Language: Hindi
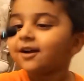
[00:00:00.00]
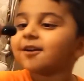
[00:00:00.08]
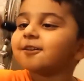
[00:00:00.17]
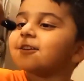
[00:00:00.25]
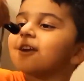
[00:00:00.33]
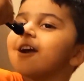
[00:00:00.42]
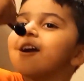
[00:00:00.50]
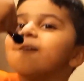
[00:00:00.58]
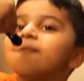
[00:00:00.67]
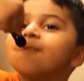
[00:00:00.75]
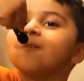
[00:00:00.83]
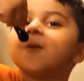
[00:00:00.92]
हैं या
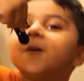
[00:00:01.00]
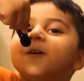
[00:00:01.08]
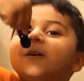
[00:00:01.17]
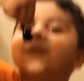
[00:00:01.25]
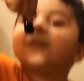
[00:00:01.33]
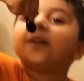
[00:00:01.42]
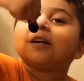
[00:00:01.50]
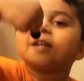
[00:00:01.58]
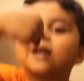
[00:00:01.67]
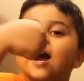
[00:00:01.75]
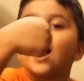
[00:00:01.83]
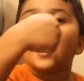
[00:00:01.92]
शादियाँ अटेंड करने आते हैं
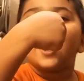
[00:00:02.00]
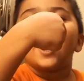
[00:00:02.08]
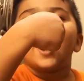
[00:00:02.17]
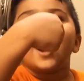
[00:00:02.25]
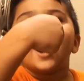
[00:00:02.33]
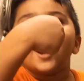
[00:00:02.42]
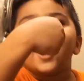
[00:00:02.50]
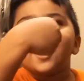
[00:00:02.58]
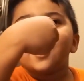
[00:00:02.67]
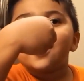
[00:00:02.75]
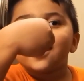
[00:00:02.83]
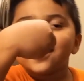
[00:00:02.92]
लोगों से मिलने जुलने
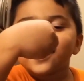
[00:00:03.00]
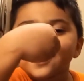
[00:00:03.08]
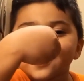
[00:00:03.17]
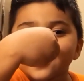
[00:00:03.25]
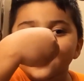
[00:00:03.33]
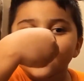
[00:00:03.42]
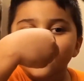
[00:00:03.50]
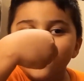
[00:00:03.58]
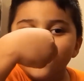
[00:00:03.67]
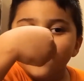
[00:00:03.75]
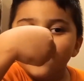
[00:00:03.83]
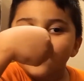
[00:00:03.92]
आते हैं उनके पास
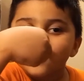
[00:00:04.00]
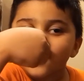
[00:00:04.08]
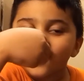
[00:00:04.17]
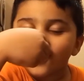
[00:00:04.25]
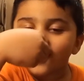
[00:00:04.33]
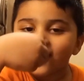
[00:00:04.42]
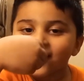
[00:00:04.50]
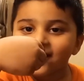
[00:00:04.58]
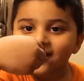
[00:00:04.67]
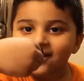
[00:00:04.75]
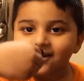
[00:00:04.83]
लिमिटेड टाइम होता है तब